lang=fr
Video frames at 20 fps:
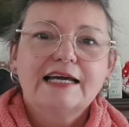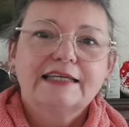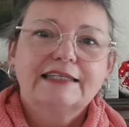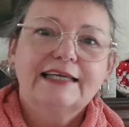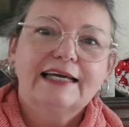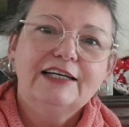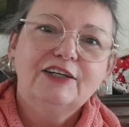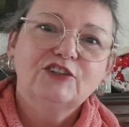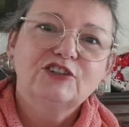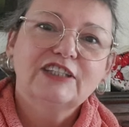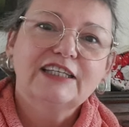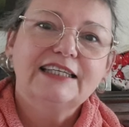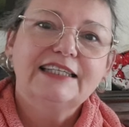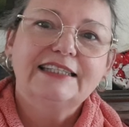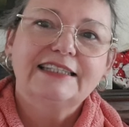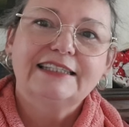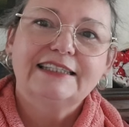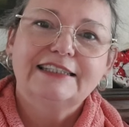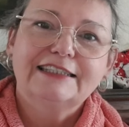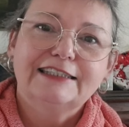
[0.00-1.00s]

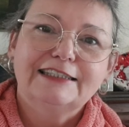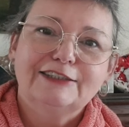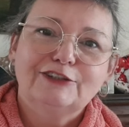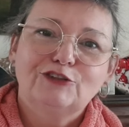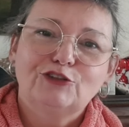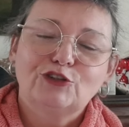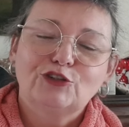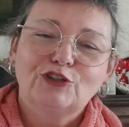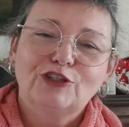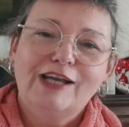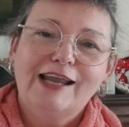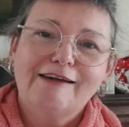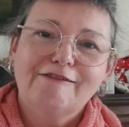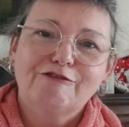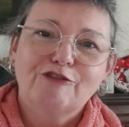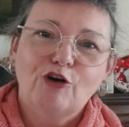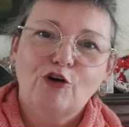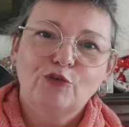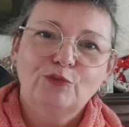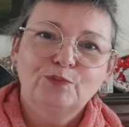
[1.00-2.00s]
calendrier de
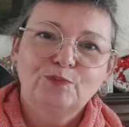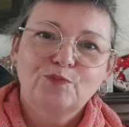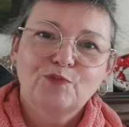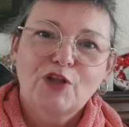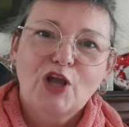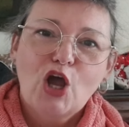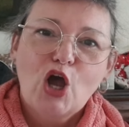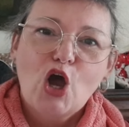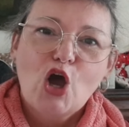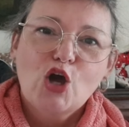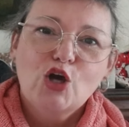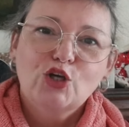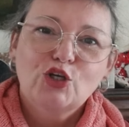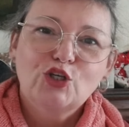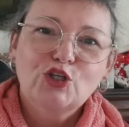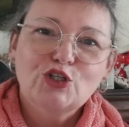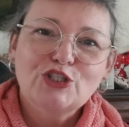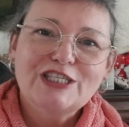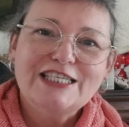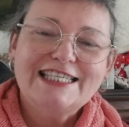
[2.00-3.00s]
l'avant
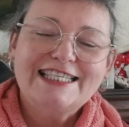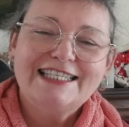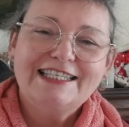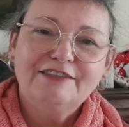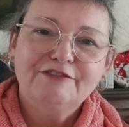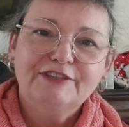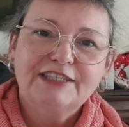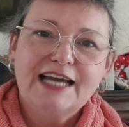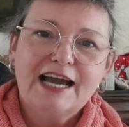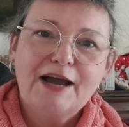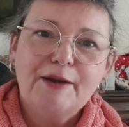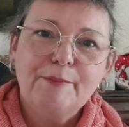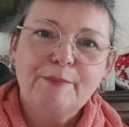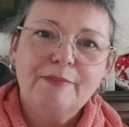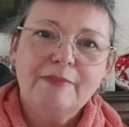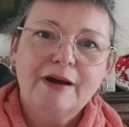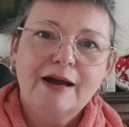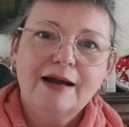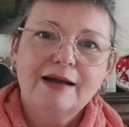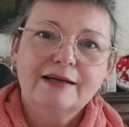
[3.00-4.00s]
que Sylvia
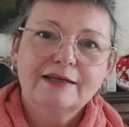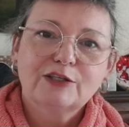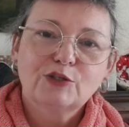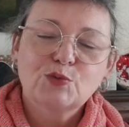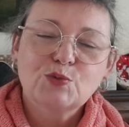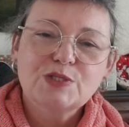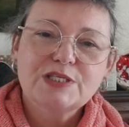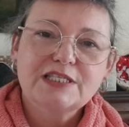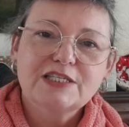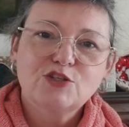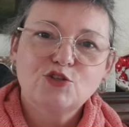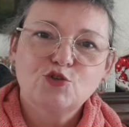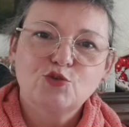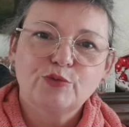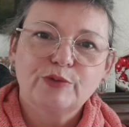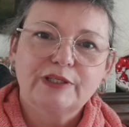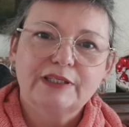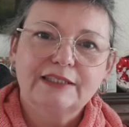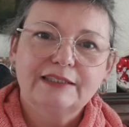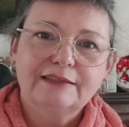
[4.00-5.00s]
m'a
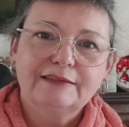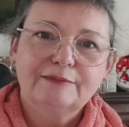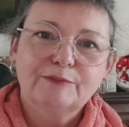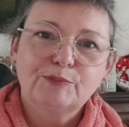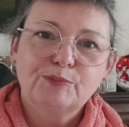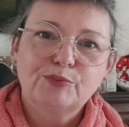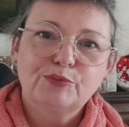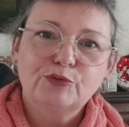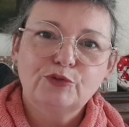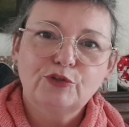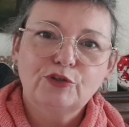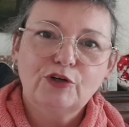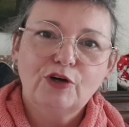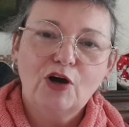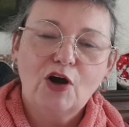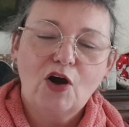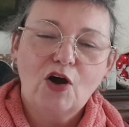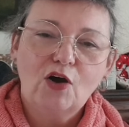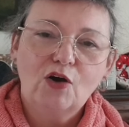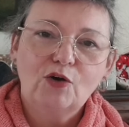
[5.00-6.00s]
constitué
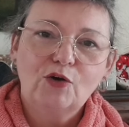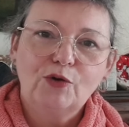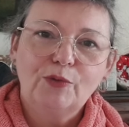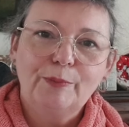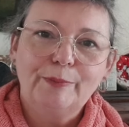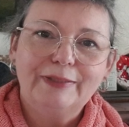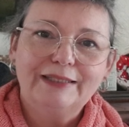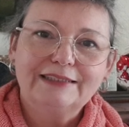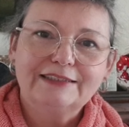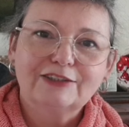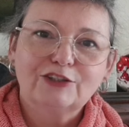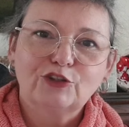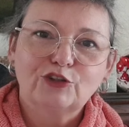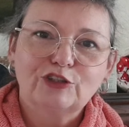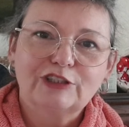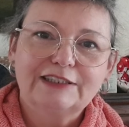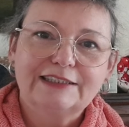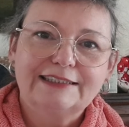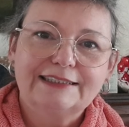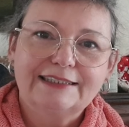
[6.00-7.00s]
pour euh, mettre
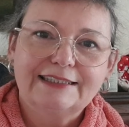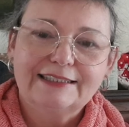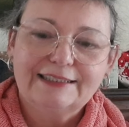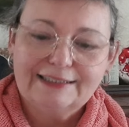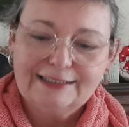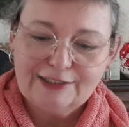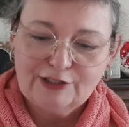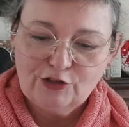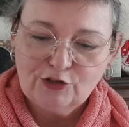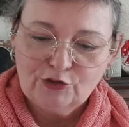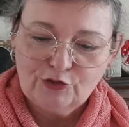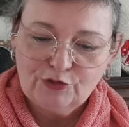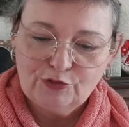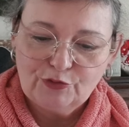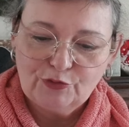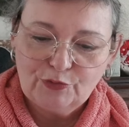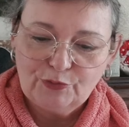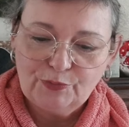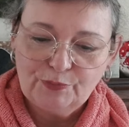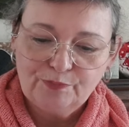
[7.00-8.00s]
des
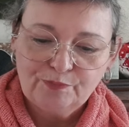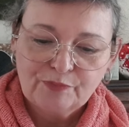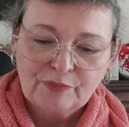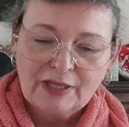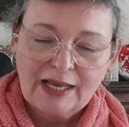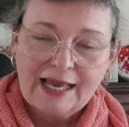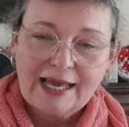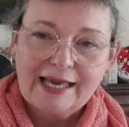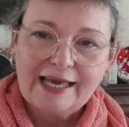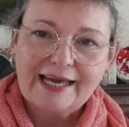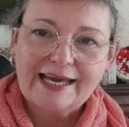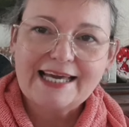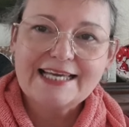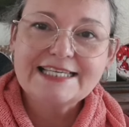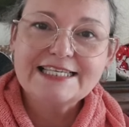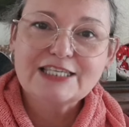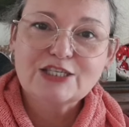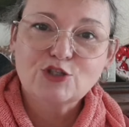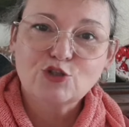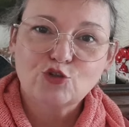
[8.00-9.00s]
euh,
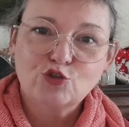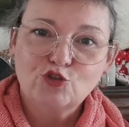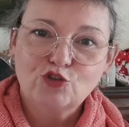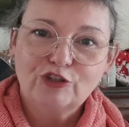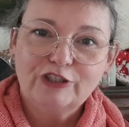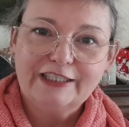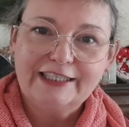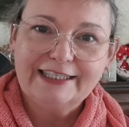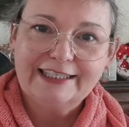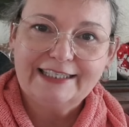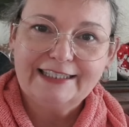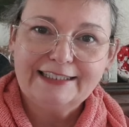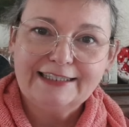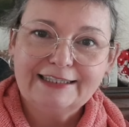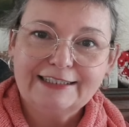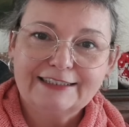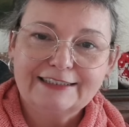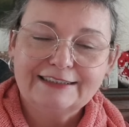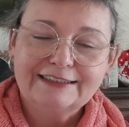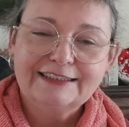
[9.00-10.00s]
restes de
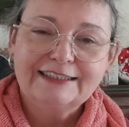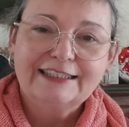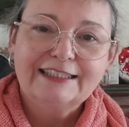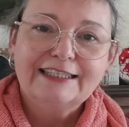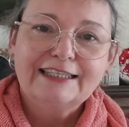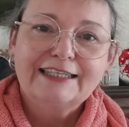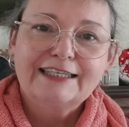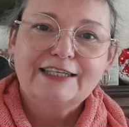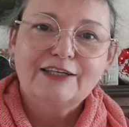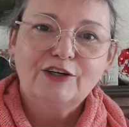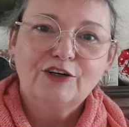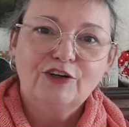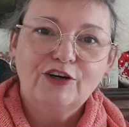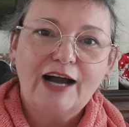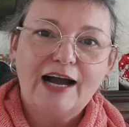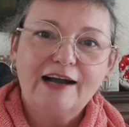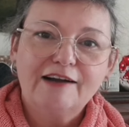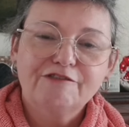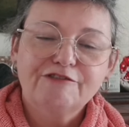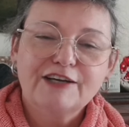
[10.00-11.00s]
laine euh,
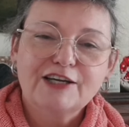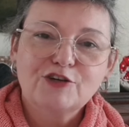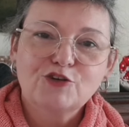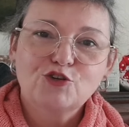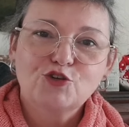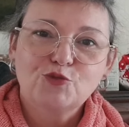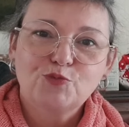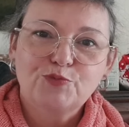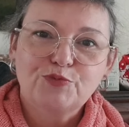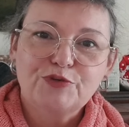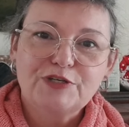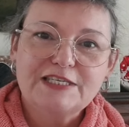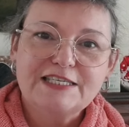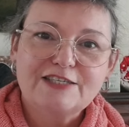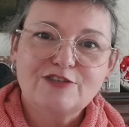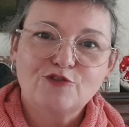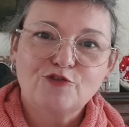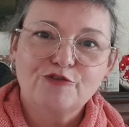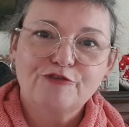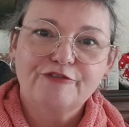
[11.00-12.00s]
afin que je
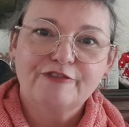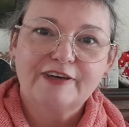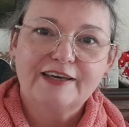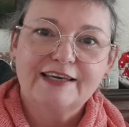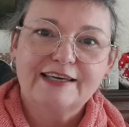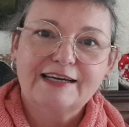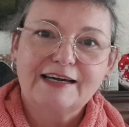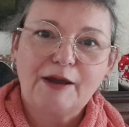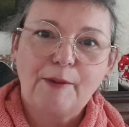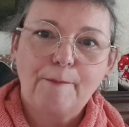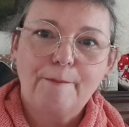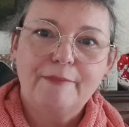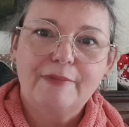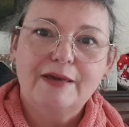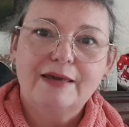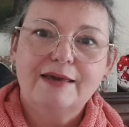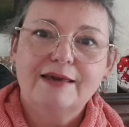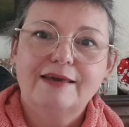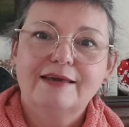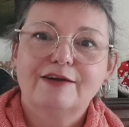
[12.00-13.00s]
puisse faire
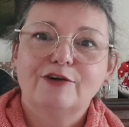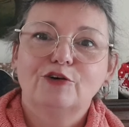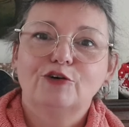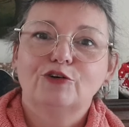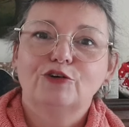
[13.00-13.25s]
mes